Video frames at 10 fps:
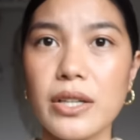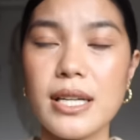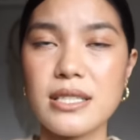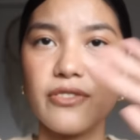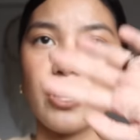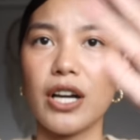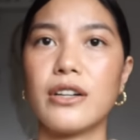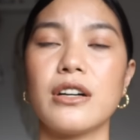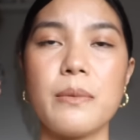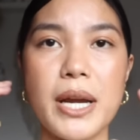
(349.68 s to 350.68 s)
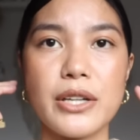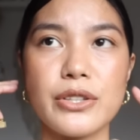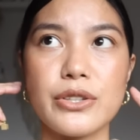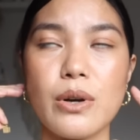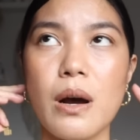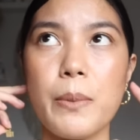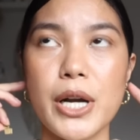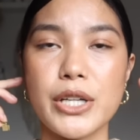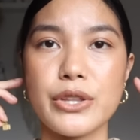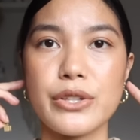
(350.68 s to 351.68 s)
earrings vlog ko. Meron tong
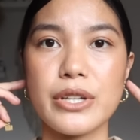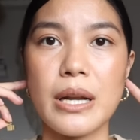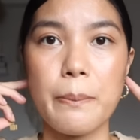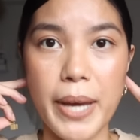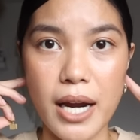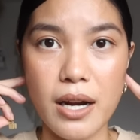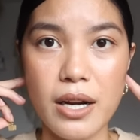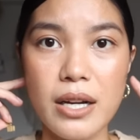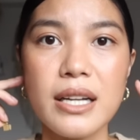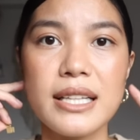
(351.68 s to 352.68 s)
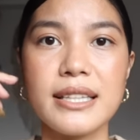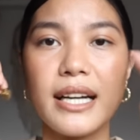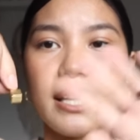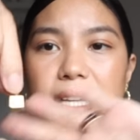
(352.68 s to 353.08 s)
ka-partner na pair ng